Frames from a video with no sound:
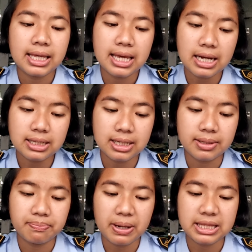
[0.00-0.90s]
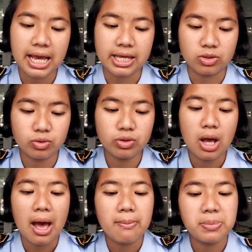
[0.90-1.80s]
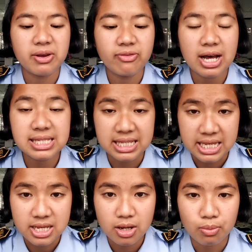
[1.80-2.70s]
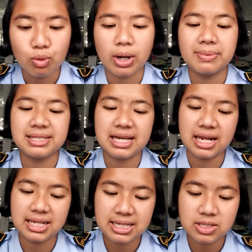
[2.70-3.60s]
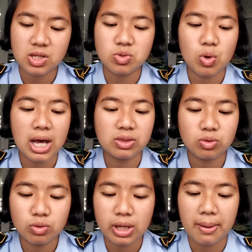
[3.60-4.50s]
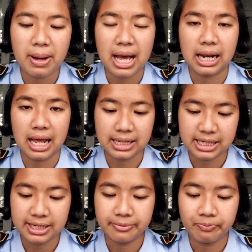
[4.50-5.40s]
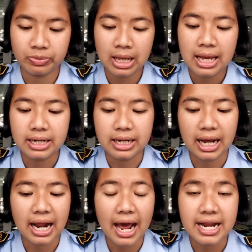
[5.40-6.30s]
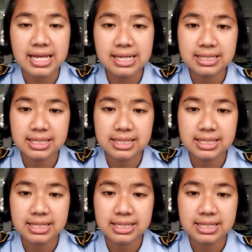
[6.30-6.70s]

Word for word: Yang keempat yaitu privasi bukan menjadi sesuatu yang mahal lagi. Dengan adanya